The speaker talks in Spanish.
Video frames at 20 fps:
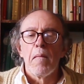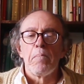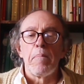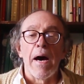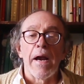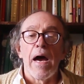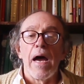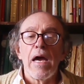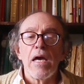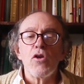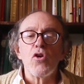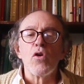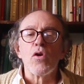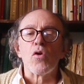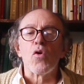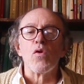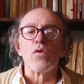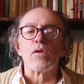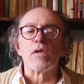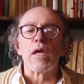Para ello y
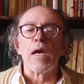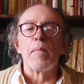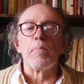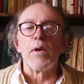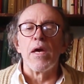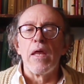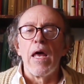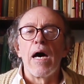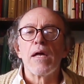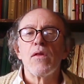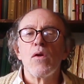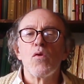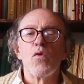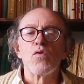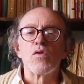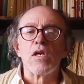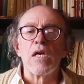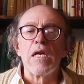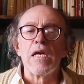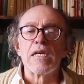contra piedad
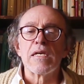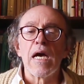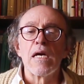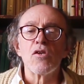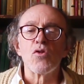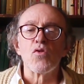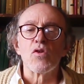utilizan